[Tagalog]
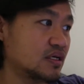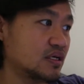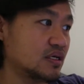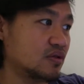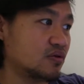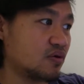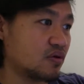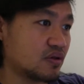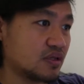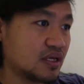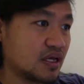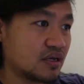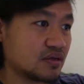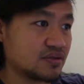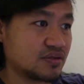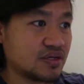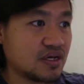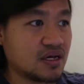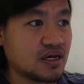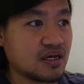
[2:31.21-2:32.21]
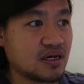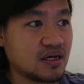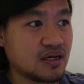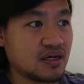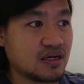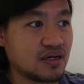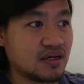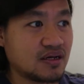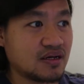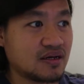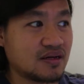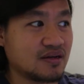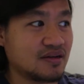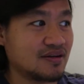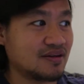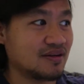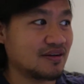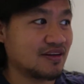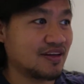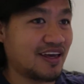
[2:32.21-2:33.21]
in-order sa
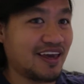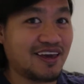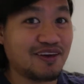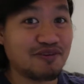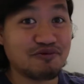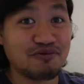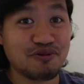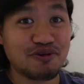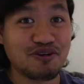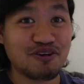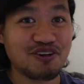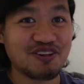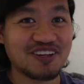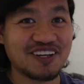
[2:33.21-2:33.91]
Avon,